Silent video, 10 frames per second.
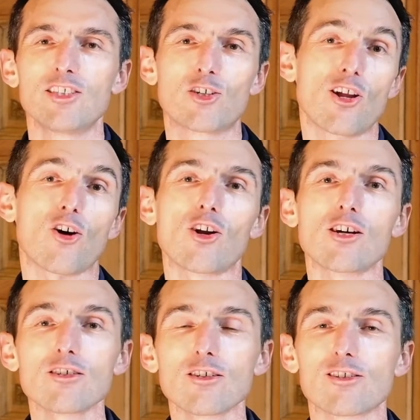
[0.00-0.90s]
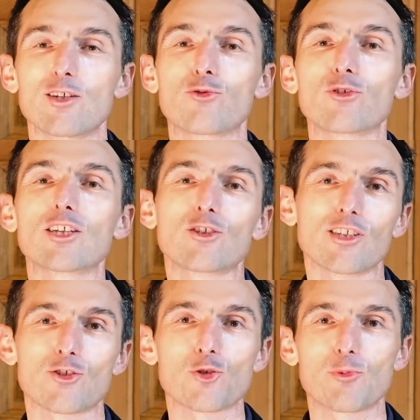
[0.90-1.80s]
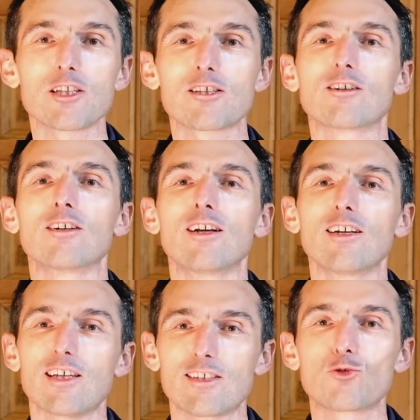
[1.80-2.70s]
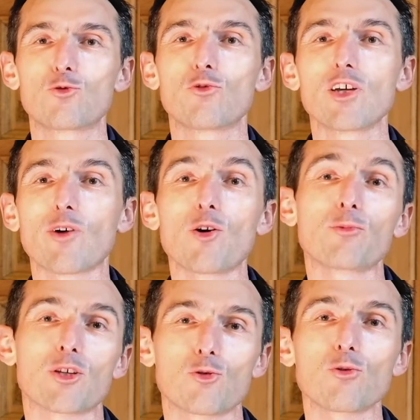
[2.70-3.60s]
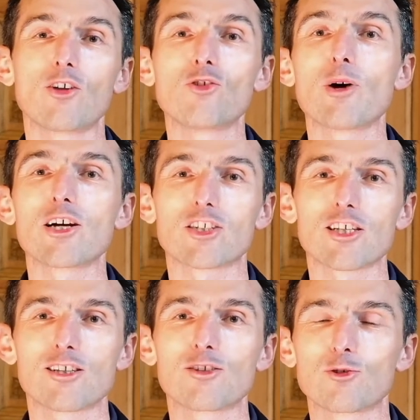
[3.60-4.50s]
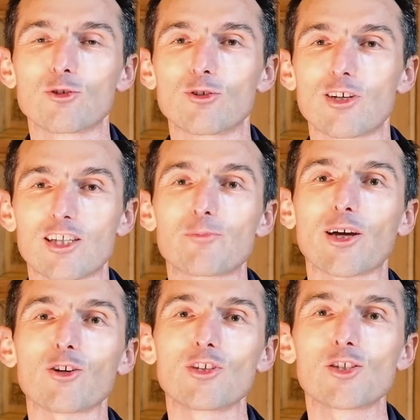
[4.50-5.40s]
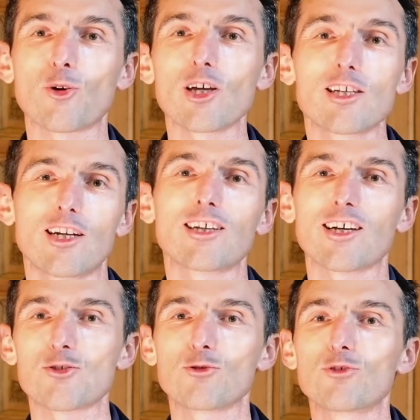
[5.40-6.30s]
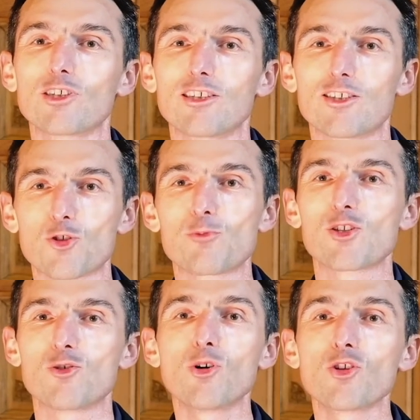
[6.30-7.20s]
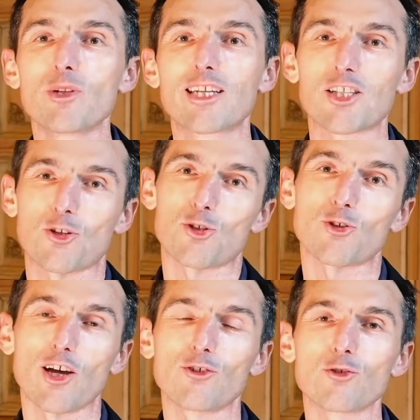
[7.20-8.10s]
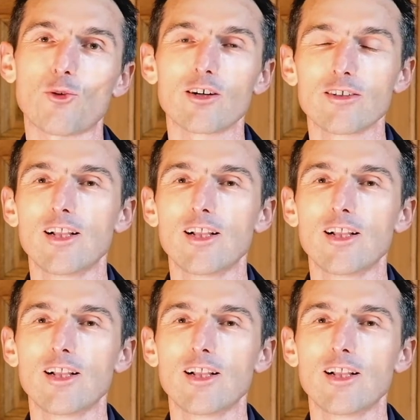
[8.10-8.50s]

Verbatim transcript: Nicolas Rollin, c'est le fondateur des Hospices, et cette cuvée est vraiment bien sûr un hommage euh, à cette, période historique, à la création des Hospices de Beaune en 1443.